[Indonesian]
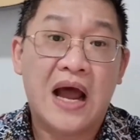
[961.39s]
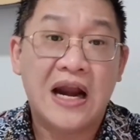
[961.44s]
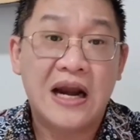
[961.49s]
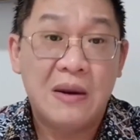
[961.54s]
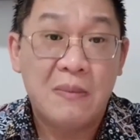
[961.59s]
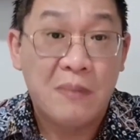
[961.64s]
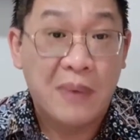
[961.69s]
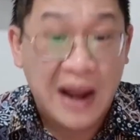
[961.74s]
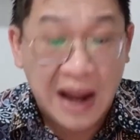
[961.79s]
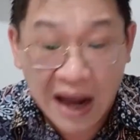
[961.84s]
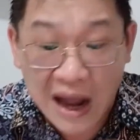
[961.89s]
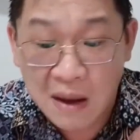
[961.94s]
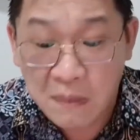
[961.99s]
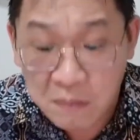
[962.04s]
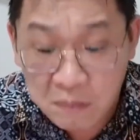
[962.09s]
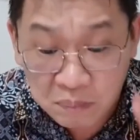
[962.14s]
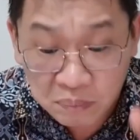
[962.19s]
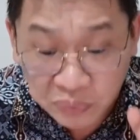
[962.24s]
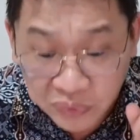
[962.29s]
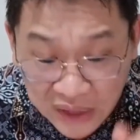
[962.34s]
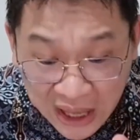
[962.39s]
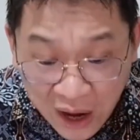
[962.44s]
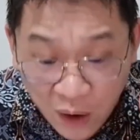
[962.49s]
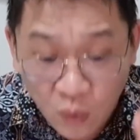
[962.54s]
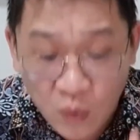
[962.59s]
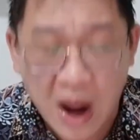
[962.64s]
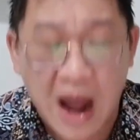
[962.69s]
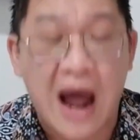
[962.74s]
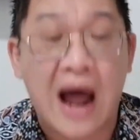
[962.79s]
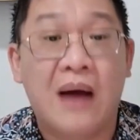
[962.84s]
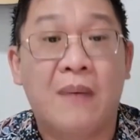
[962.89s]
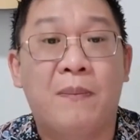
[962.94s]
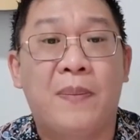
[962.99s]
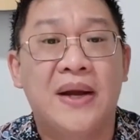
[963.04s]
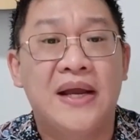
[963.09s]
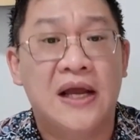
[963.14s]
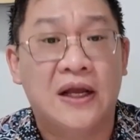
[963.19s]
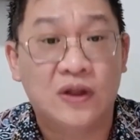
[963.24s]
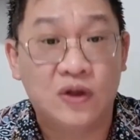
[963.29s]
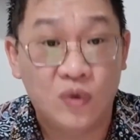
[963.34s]
Karena mereka tahu
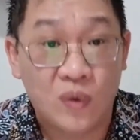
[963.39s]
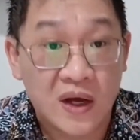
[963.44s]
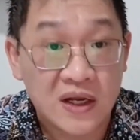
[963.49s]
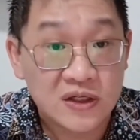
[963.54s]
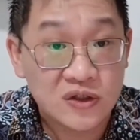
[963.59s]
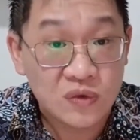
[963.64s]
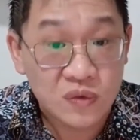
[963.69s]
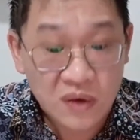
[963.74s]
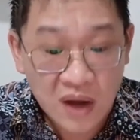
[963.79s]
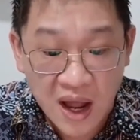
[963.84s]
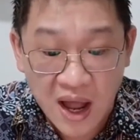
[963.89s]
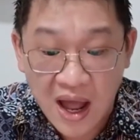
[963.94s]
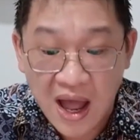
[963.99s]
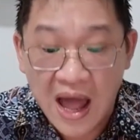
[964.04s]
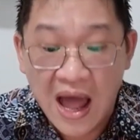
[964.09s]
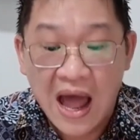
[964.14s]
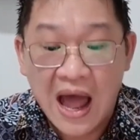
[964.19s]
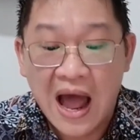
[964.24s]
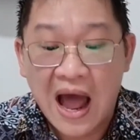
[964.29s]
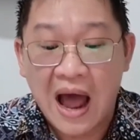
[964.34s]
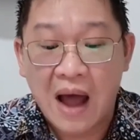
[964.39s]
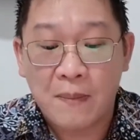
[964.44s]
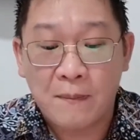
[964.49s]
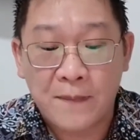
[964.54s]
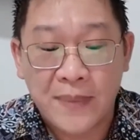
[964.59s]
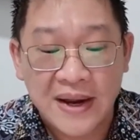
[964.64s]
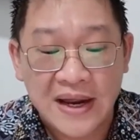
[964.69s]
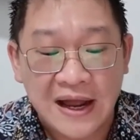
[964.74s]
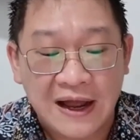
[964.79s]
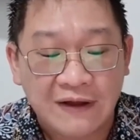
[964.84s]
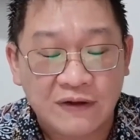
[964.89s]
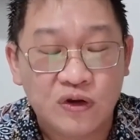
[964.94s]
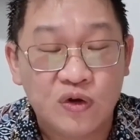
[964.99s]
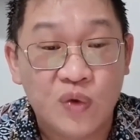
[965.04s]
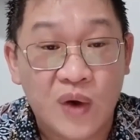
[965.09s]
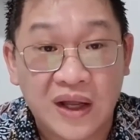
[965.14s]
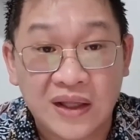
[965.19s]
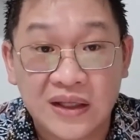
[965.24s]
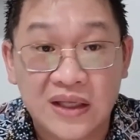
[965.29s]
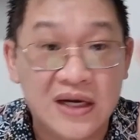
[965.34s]
apa yang Tuhan suka, apa
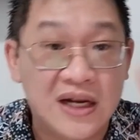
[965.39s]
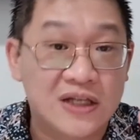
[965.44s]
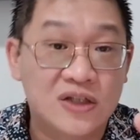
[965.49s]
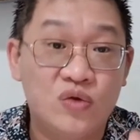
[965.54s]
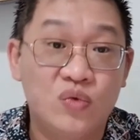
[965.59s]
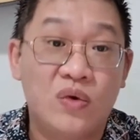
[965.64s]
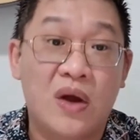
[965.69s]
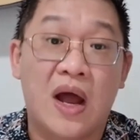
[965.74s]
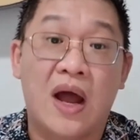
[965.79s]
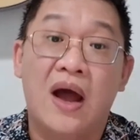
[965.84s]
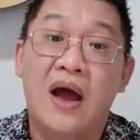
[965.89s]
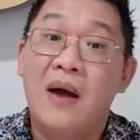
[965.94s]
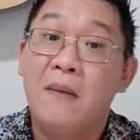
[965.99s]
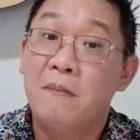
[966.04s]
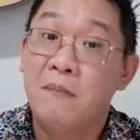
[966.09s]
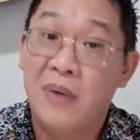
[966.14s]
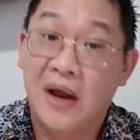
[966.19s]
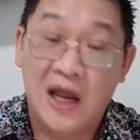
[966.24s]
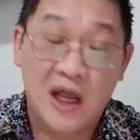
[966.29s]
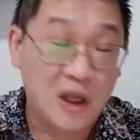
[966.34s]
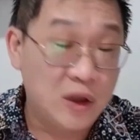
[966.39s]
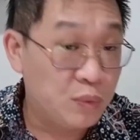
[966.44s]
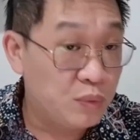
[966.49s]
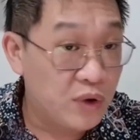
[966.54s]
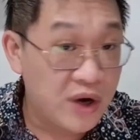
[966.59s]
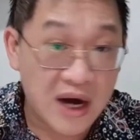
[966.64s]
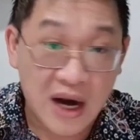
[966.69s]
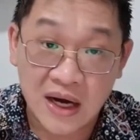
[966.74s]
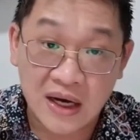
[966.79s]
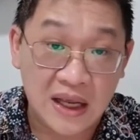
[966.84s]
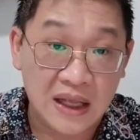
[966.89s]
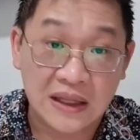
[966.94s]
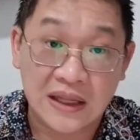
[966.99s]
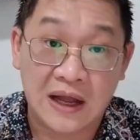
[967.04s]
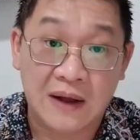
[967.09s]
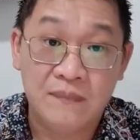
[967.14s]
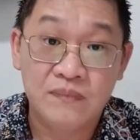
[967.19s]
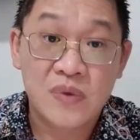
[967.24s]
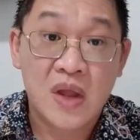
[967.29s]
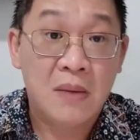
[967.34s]
yang Tuhan tidak suka. Begitu pula dalam
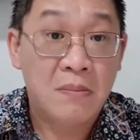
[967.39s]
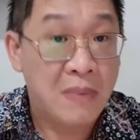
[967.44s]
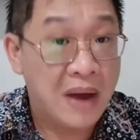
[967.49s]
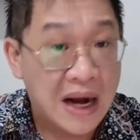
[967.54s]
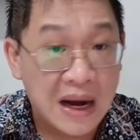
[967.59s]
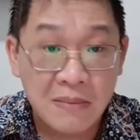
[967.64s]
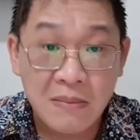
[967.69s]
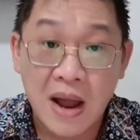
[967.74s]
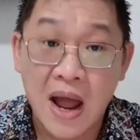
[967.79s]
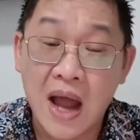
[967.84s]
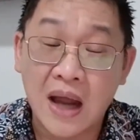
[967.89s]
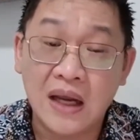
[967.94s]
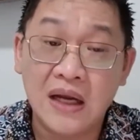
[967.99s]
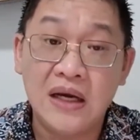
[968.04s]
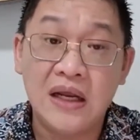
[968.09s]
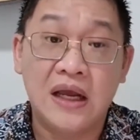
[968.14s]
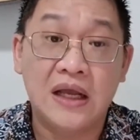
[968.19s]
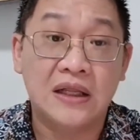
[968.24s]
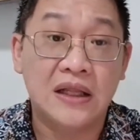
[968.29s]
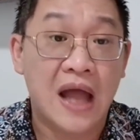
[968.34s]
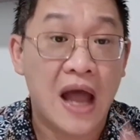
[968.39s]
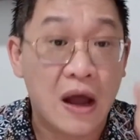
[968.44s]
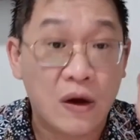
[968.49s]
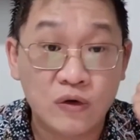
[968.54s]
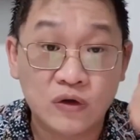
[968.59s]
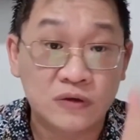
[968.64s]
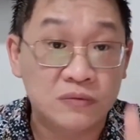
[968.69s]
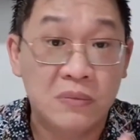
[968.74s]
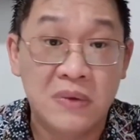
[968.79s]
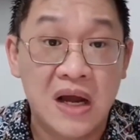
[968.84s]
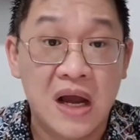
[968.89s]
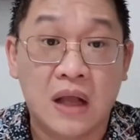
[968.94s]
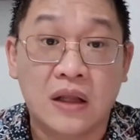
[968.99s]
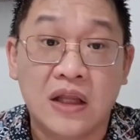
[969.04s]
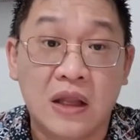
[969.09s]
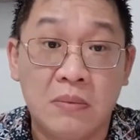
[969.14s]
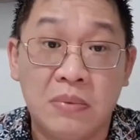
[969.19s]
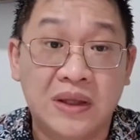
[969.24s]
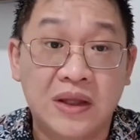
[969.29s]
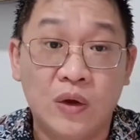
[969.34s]
kita. Malam hari ini kita harus
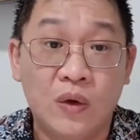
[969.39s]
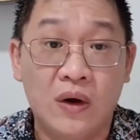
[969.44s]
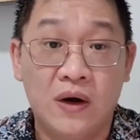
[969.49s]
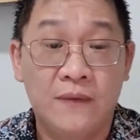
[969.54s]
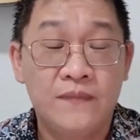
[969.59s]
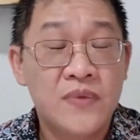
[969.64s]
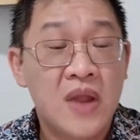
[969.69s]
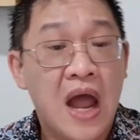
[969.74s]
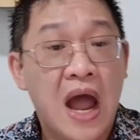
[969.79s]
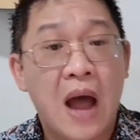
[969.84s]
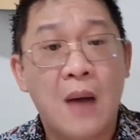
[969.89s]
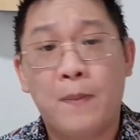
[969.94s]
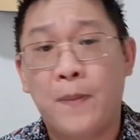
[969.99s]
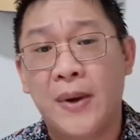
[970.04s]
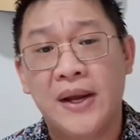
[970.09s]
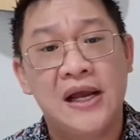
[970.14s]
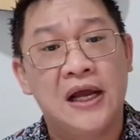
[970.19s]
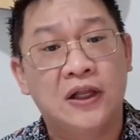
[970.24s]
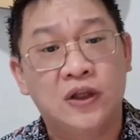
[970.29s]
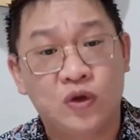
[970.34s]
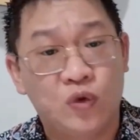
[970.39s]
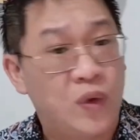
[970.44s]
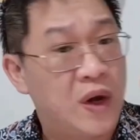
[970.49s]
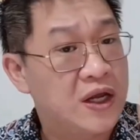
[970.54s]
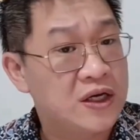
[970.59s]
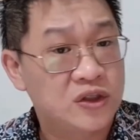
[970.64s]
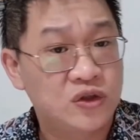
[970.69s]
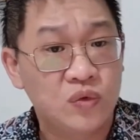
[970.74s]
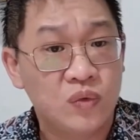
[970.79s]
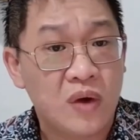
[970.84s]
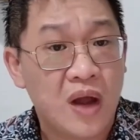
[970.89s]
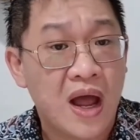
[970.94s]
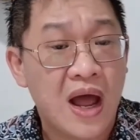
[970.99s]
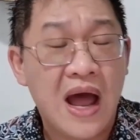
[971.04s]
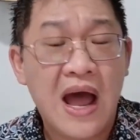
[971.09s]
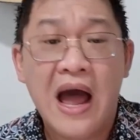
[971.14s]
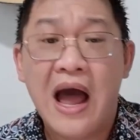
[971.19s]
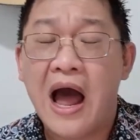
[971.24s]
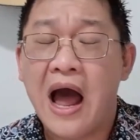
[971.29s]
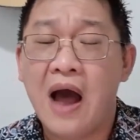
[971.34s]
mengerti betul apa yang Tuhan
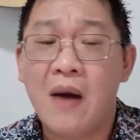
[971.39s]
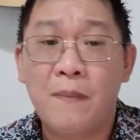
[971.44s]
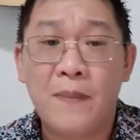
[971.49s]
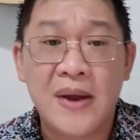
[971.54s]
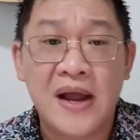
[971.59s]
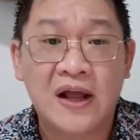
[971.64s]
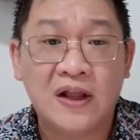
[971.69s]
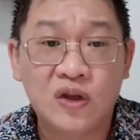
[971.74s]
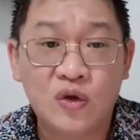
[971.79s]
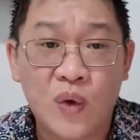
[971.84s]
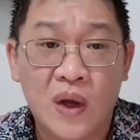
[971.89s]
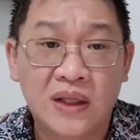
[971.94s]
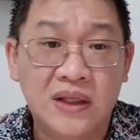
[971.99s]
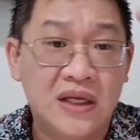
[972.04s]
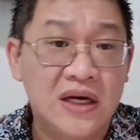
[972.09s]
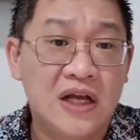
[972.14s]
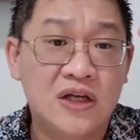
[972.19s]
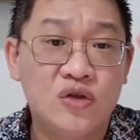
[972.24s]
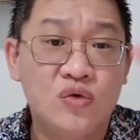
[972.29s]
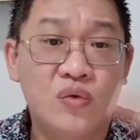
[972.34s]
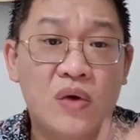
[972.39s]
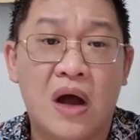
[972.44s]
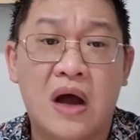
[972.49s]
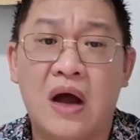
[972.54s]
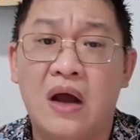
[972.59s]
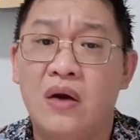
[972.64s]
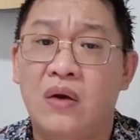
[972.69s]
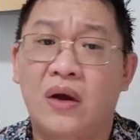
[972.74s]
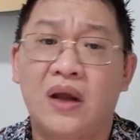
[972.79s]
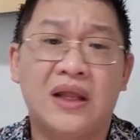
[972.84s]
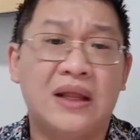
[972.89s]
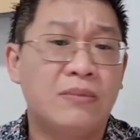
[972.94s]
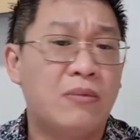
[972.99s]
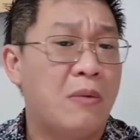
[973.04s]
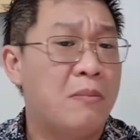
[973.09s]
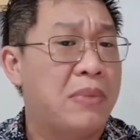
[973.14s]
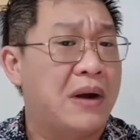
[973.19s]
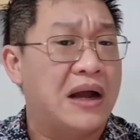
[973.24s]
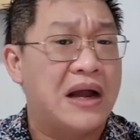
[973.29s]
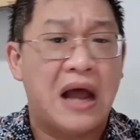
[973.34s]
suka, apa yang Tuhan tidak suka. Kalau
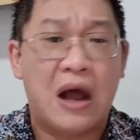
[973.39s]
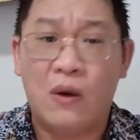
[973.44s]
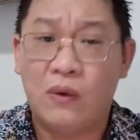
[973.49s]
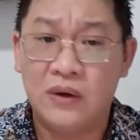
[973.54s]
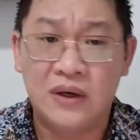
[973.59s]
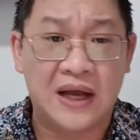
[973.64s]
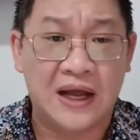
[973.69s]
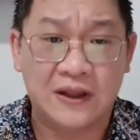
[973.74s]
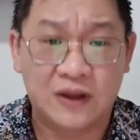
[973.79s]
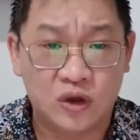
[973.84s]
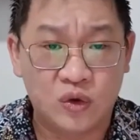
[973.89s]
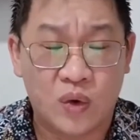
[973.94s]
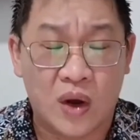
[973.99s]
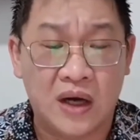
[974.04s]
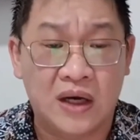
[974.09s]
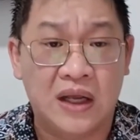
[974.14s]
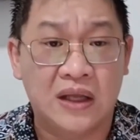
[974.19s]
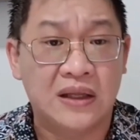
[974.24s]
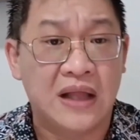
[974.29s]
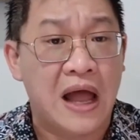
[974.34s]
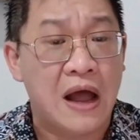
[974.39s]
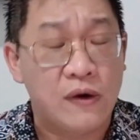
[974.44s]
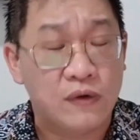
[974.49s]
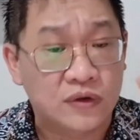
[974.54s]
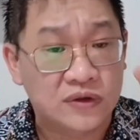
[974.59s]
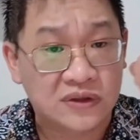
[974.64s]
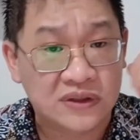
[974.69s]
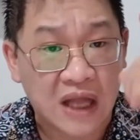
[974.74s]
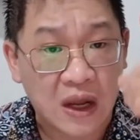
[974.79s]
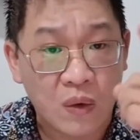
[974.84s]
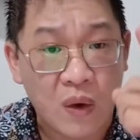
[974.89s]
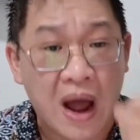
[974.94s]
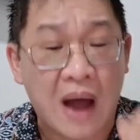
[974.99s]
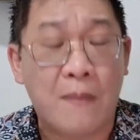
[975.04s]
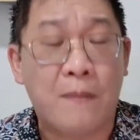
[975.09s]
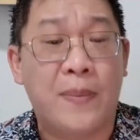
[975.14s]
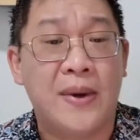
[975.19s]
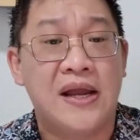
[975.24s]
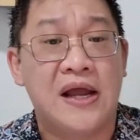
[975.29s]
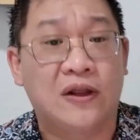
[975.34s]
kita mau bergaul dengan Tuhan, kita harus tahu
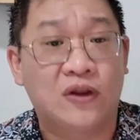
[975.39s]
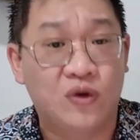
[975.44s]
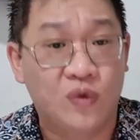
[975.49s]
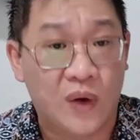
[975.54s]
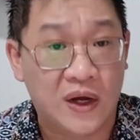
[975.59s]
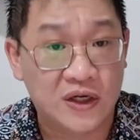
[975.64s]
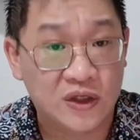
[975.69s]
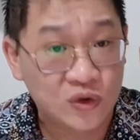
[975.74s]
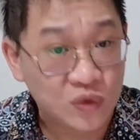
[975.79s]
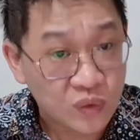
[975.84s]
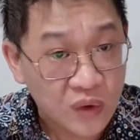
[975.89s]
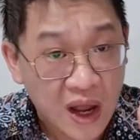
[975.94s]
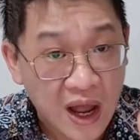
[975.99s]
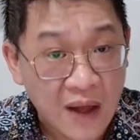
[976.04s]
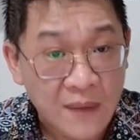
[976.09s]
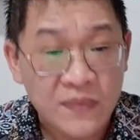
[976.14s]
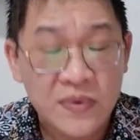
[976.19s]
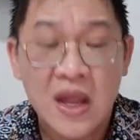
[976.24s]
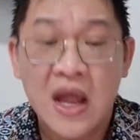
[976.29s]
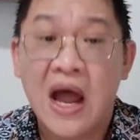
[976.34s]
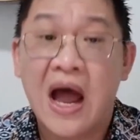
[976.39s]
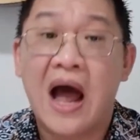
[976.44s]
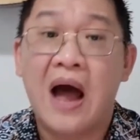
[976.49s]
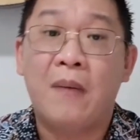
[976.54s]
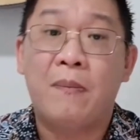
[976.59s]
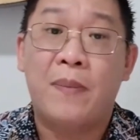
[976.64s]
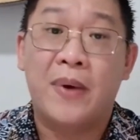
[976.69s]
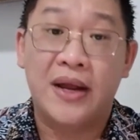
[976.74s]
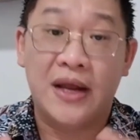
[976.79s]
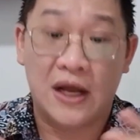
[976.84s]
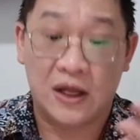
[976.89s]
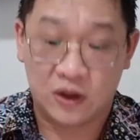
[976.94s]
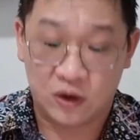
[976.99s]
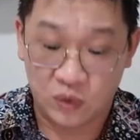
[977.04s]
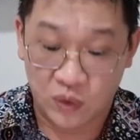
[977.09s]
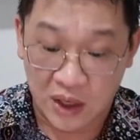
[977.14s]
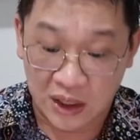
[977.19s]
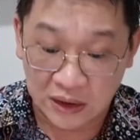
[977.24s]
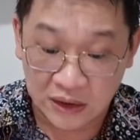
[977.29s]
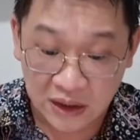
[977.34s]
apa yang Tuhan suka, apa
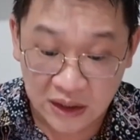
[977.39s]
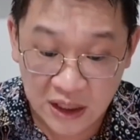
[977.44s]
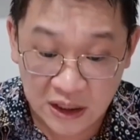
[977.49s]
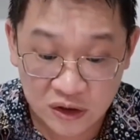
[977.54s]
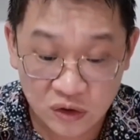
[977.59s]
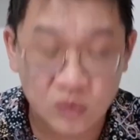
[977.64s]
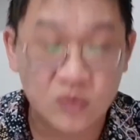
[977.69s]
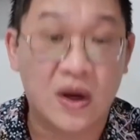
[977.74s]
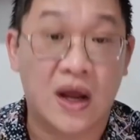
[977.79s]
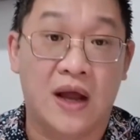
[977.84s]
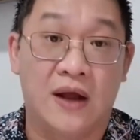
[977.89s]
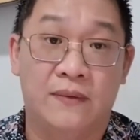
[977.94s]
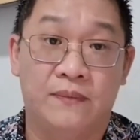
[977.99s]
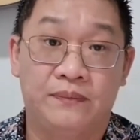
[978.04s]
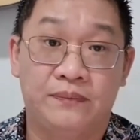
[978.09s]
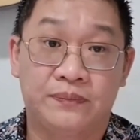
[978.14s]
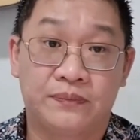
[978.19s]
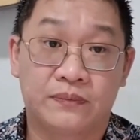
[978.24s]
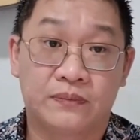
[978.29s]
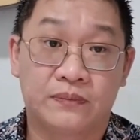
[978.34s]
yang Tuhan tidak suka.